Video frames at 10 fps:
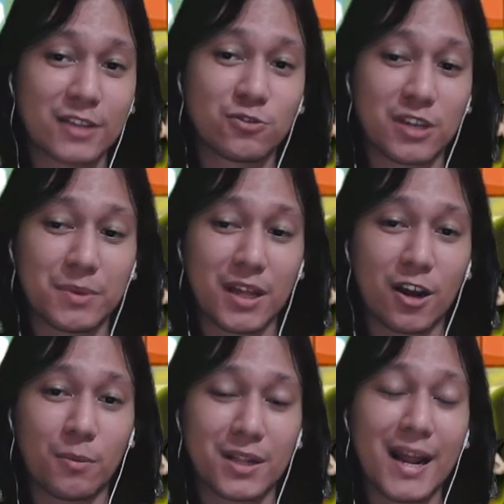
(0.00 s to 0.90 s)
subscribe,
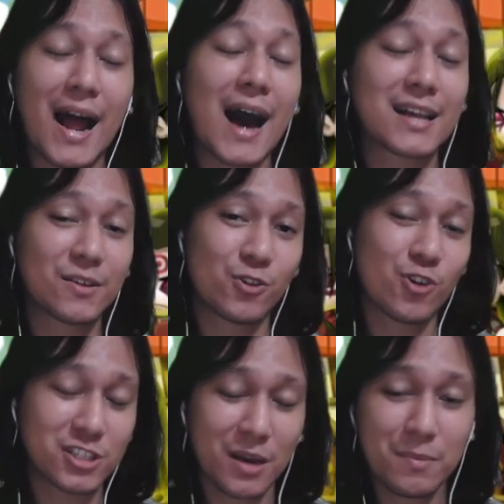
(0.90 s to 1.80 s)
tinggalkan komentar lain, aktifin
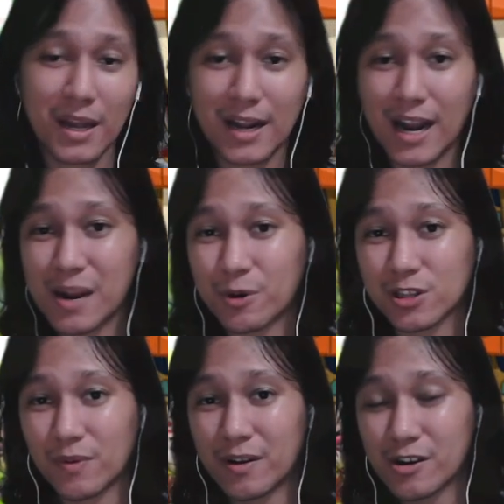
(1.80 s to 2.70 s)
loncengnya biar kalian dapat
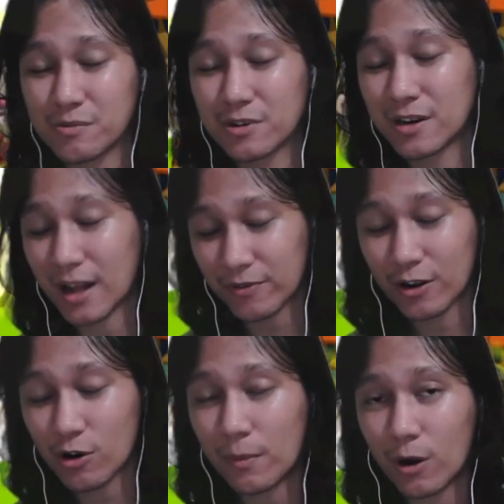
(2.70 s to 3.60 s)
notif live dari
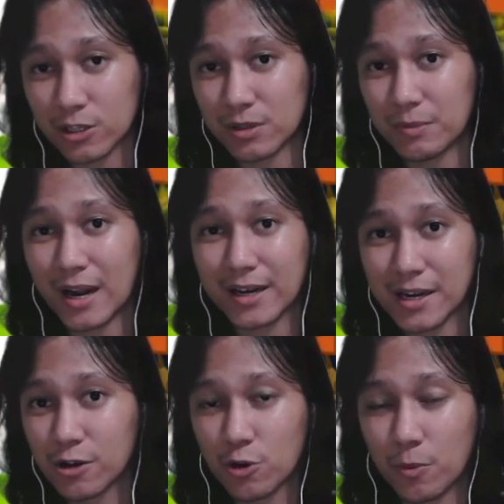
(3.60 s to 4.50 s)
gue, mau konten-konten menarik dari
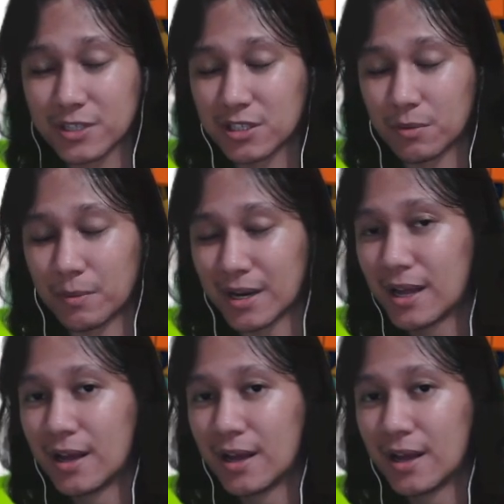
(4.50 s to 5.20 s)
gue juga pasti teman-teman.